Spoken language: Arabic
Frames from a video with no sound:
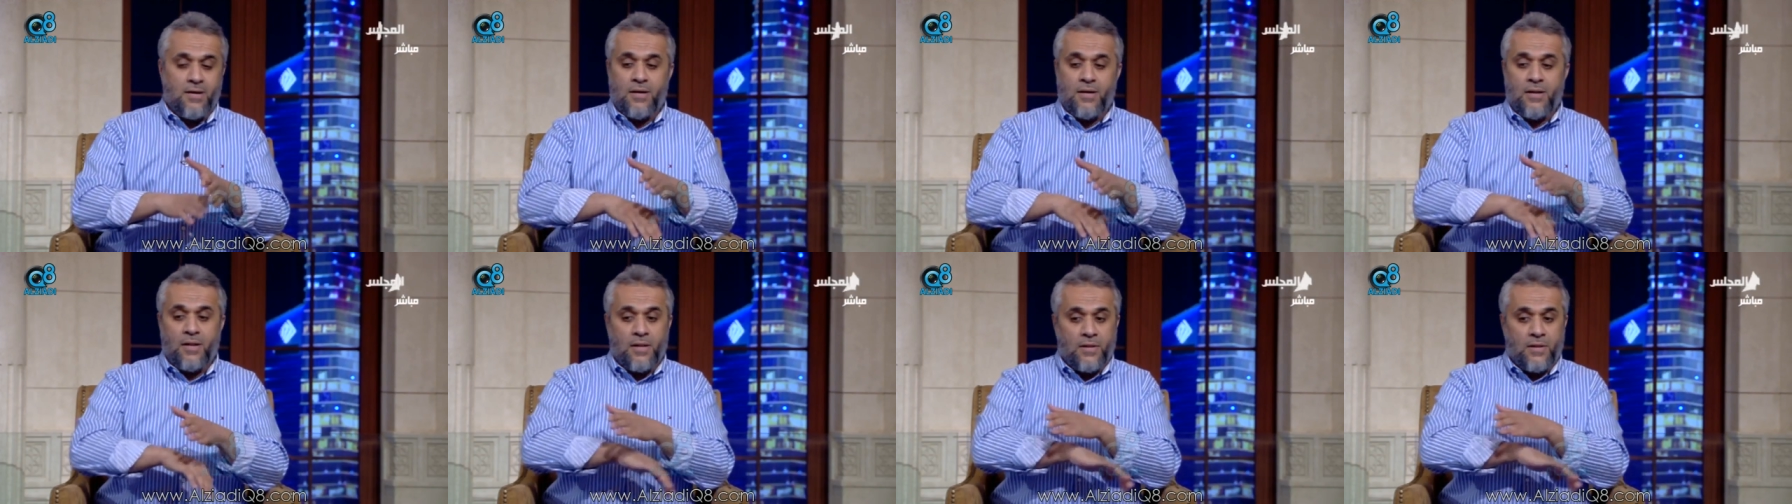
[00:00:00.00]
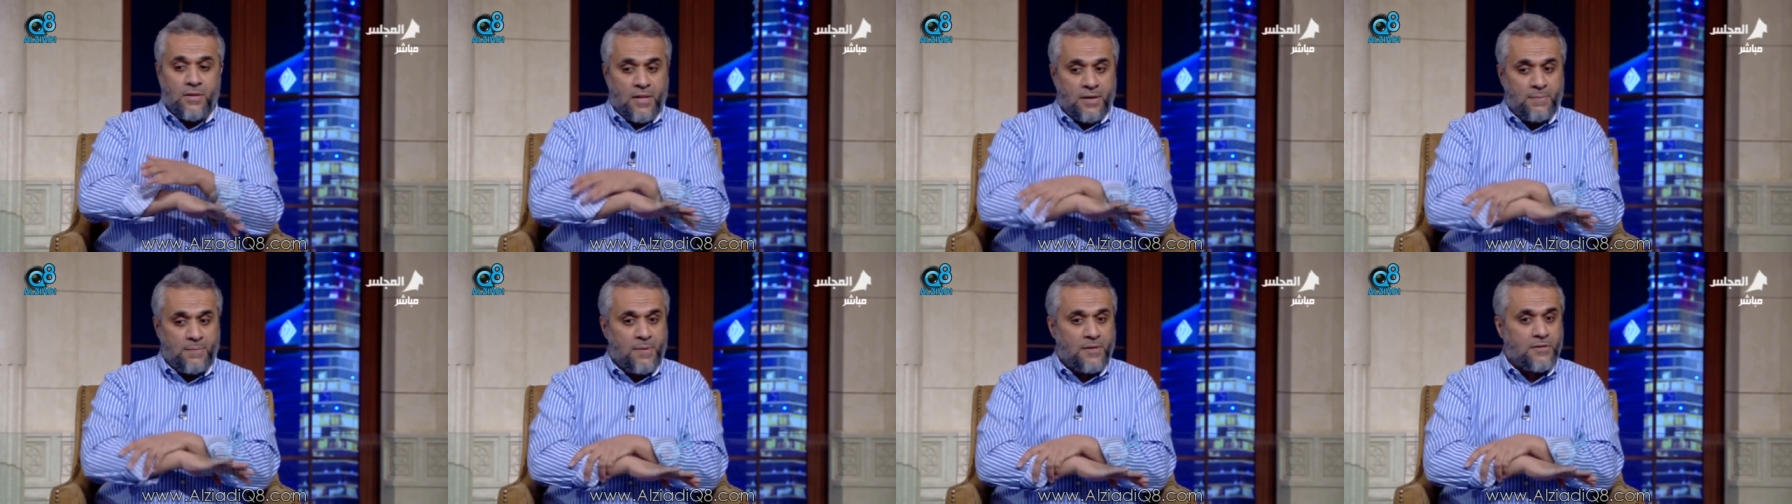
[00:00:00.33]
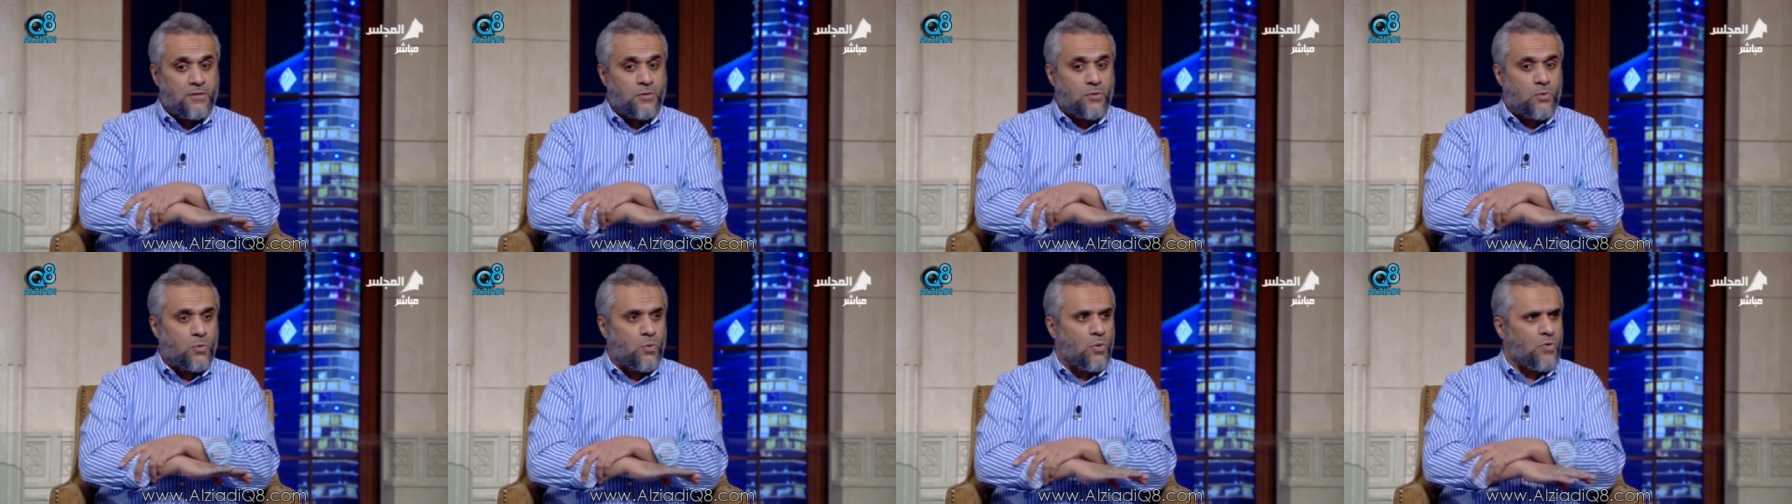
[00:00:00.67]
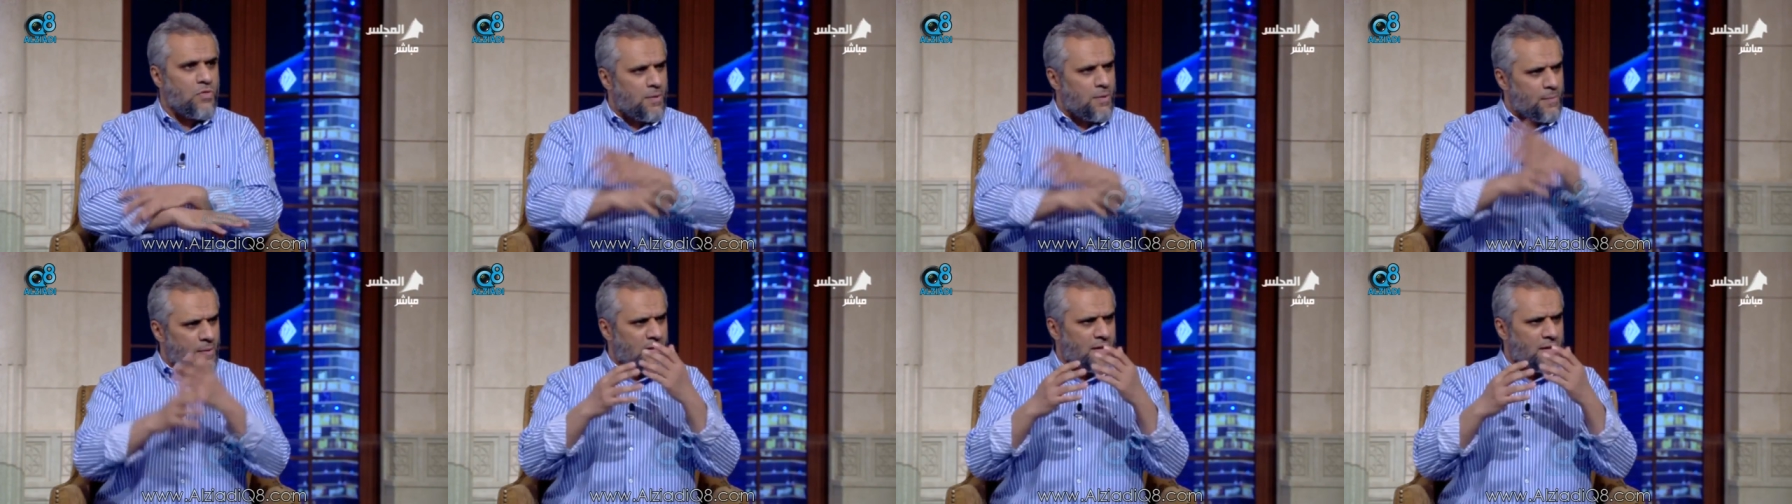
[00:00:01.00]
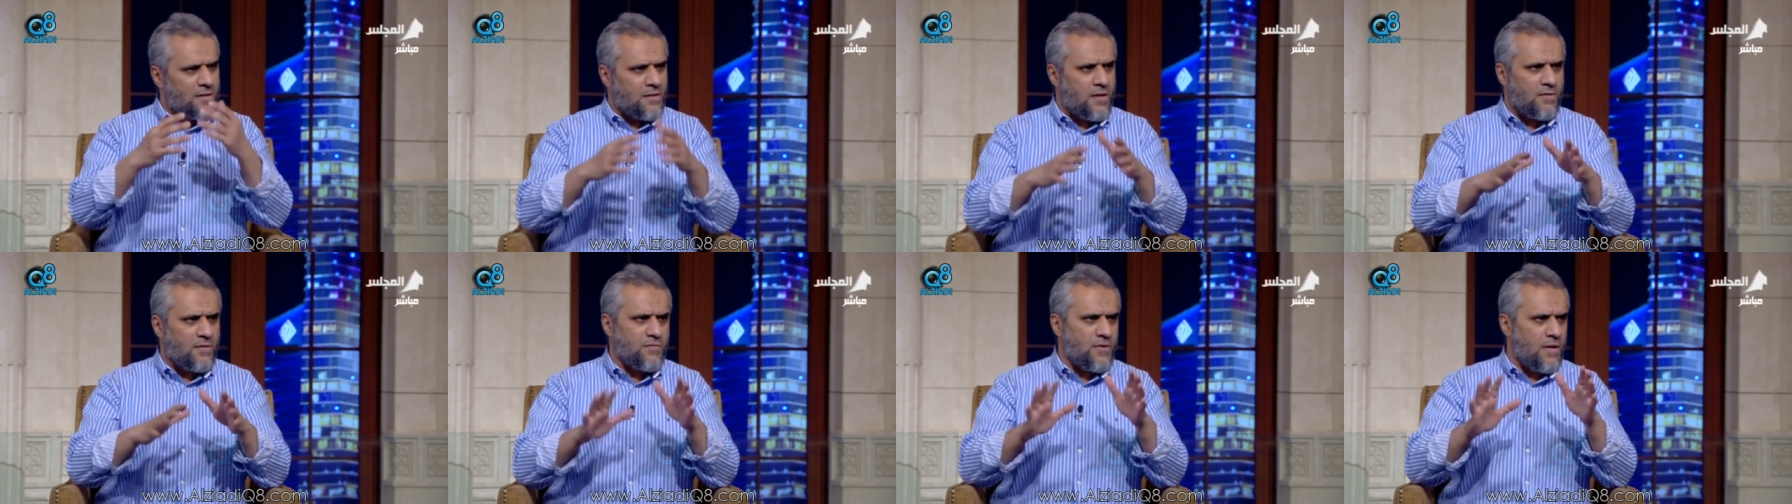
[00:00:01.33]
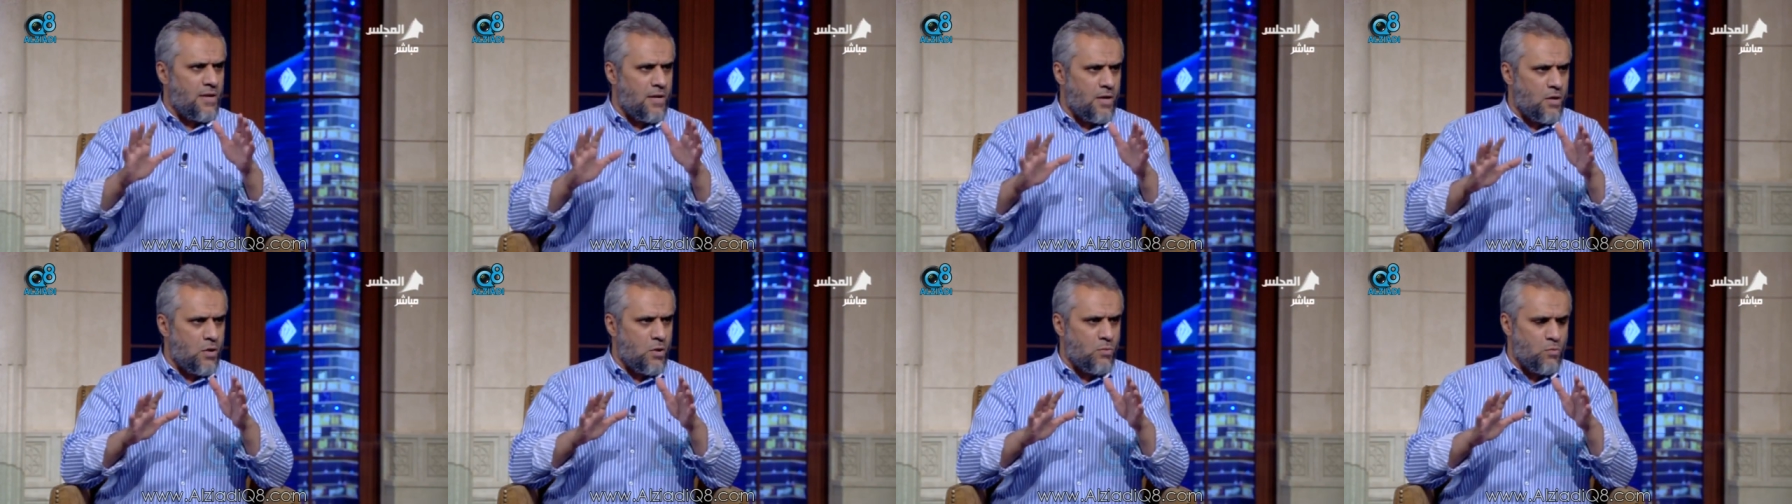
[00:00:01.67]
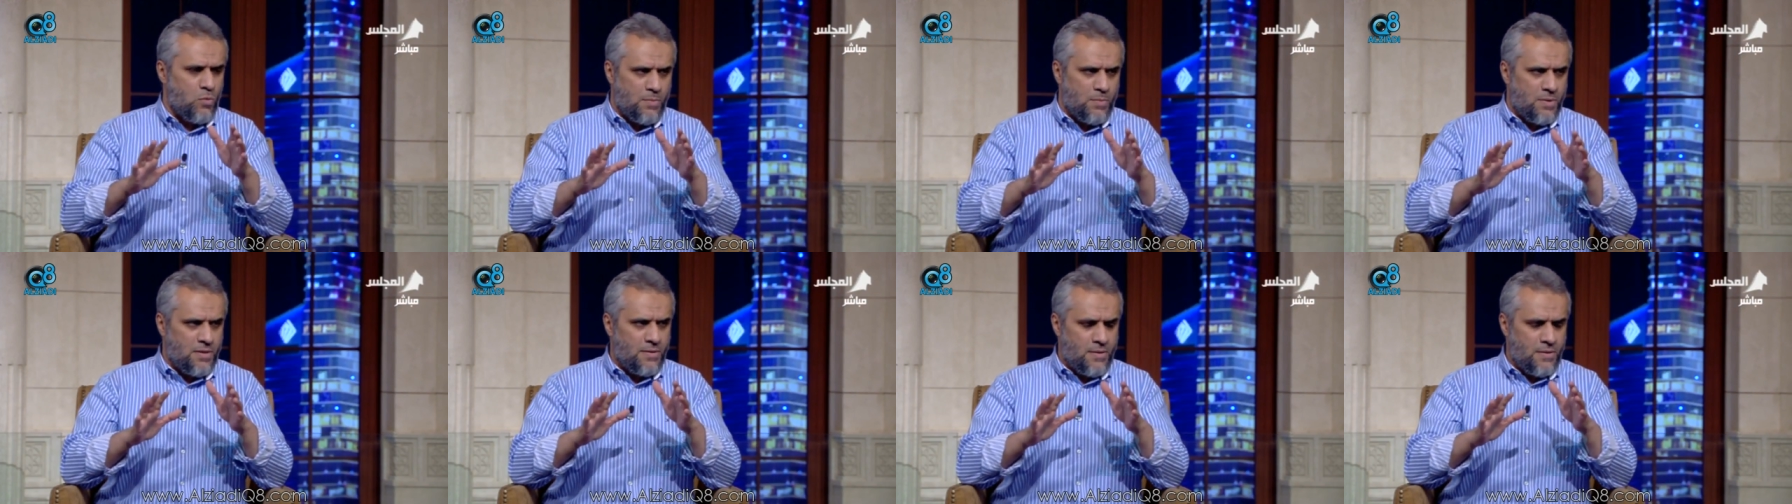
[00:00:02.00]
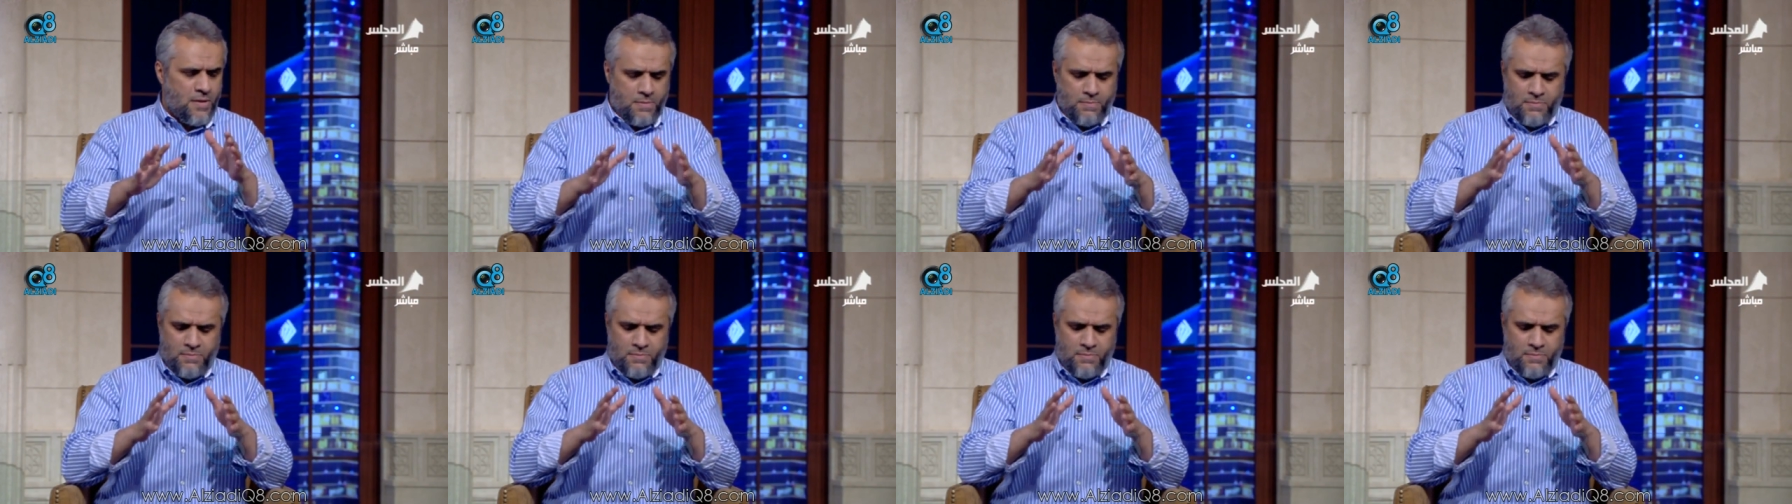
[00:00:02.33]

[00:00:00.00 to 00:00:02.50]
ضربات الكوع ضربات الاطراف كلها عموما